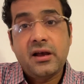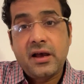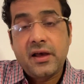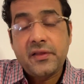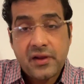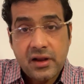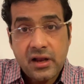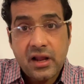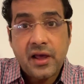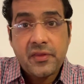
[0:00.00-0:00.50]

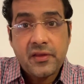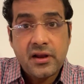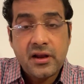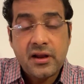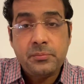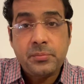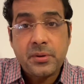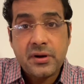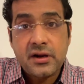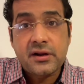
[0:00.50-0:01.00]
அதெல்
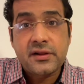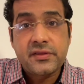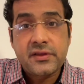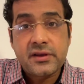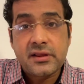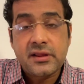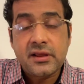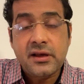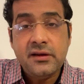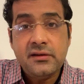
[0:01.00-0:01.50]
அதெல்லாம்
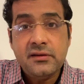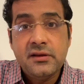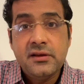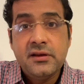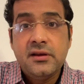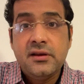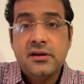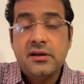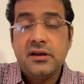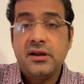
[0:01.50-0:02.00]
பண்ணுறதுக்கு தான்
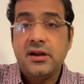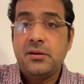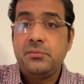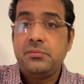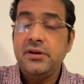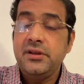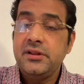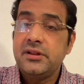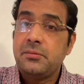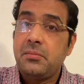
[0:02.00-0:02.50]

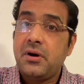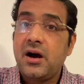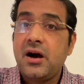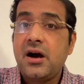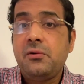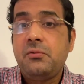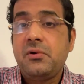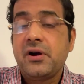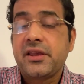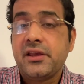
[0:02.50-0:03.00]
நம்ம இந்த
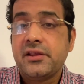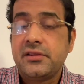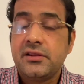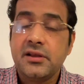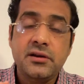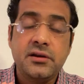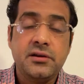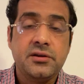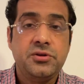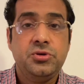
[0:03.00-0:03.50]
மகா வாக்கியத்தை
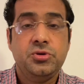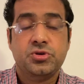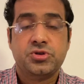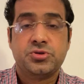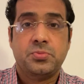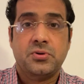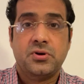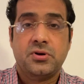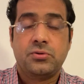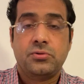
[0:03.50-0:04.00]
யூஸ்
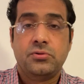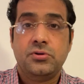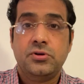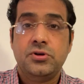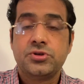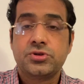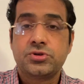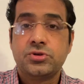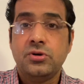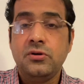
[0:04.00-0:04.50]
பண்ணுறோம்
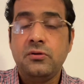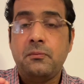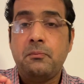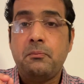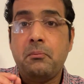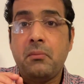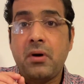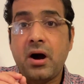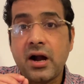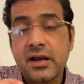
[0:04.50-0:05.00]
ஸோ
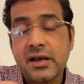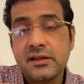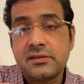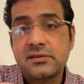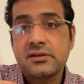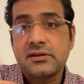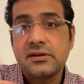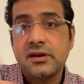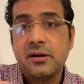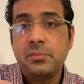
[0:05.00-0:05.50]

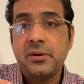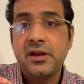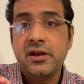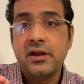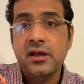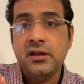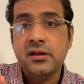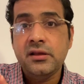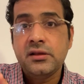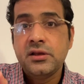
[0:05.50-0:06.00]
மகத்
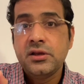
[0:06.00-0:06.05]
அப்படின்னா